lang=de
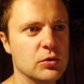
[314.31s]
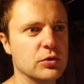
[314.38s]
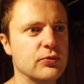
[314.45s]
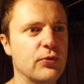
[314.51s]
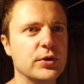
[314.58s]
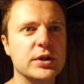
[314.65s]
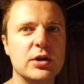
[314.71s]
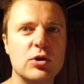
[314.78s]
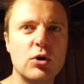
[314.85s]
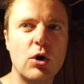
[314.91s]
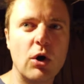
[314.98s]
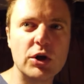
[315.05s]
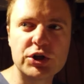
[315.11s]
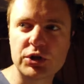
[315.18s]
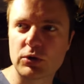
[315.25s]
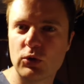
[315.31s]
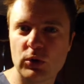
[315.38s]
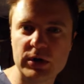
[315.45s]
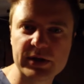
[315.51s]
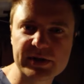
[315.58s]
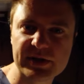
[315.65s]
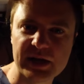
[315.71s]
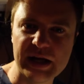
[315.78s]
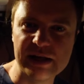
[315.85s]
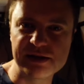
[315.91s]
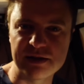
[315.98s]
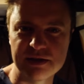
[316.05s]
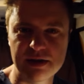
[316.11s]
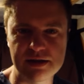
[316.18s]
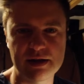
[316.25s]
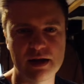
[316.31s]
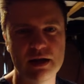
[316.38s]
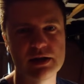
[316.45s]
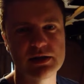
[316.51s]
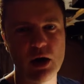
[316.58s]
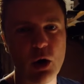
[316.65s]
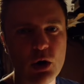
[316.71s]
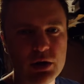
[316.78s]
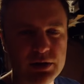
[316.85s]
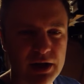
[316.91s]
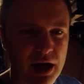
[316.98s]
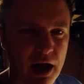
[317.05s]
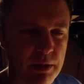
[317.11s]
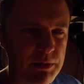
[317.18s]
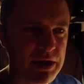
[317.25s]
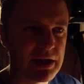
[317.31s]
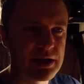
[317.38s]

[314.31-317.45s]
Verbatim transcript: So, und von der Geräuschekulisse hält sich das ja alles auch in Rahmen.